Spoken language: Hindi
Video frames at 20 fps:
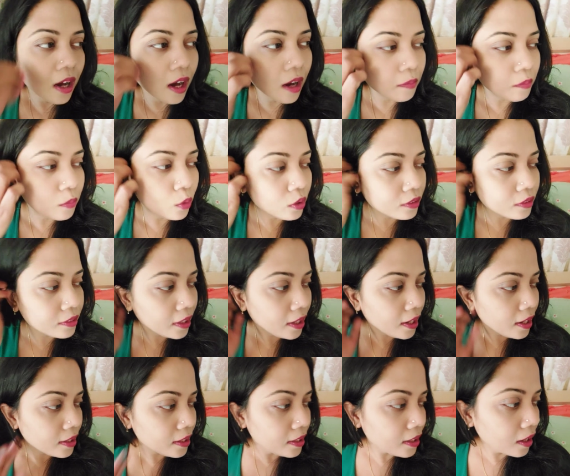हम बोलते
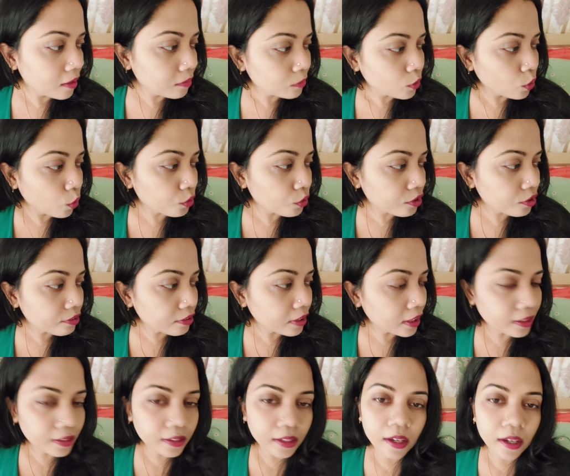हैं कि हम कोशिश
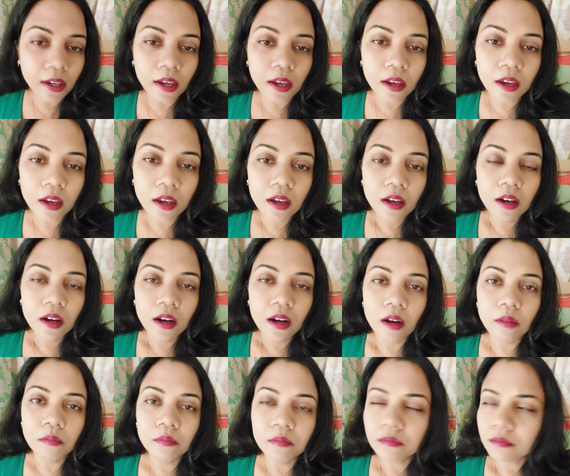करते हैं
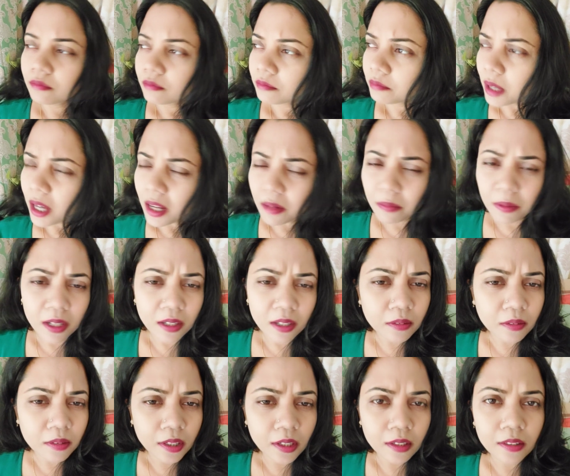हम बार बार
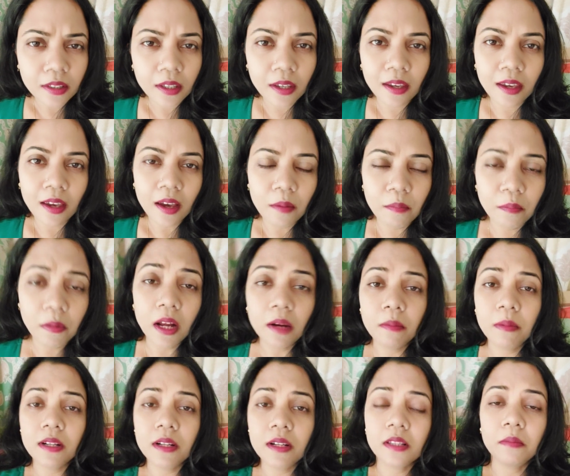गिरते हैं हम बार
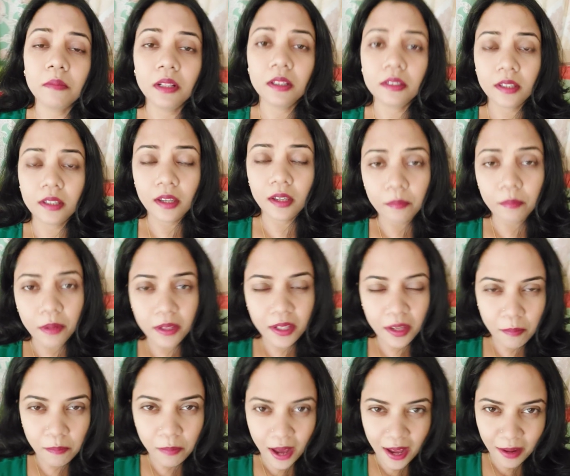बार संभलते हैं पर
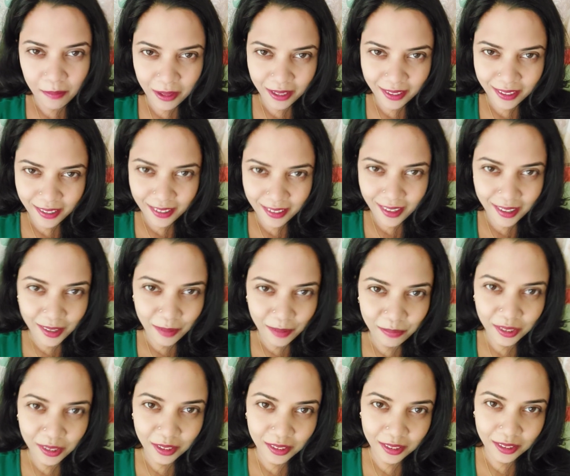ये बार बार गिरना कब
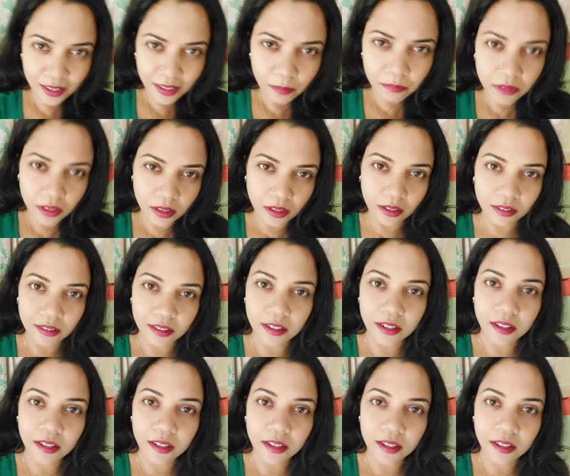तक कब तक गिरते